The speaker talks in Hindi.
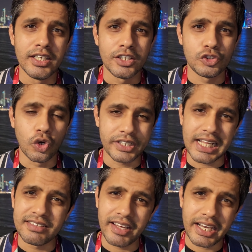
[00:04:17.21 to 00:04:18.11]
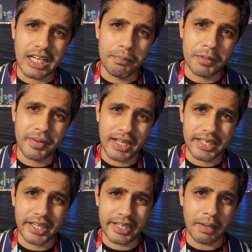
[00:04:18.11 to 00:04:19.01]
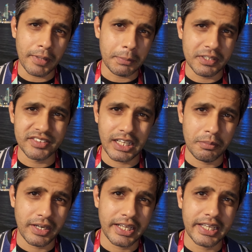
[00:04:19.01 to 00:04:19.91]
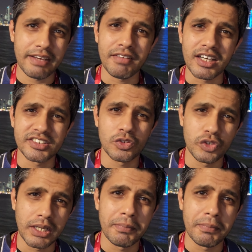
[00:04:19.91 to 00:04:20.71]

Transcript: जो होटल्स वगैरह यहाँ पर बनाए गए हैं अपार्टमेंट्स वगैरह बनाए गए हैं वहाँ से दुनिया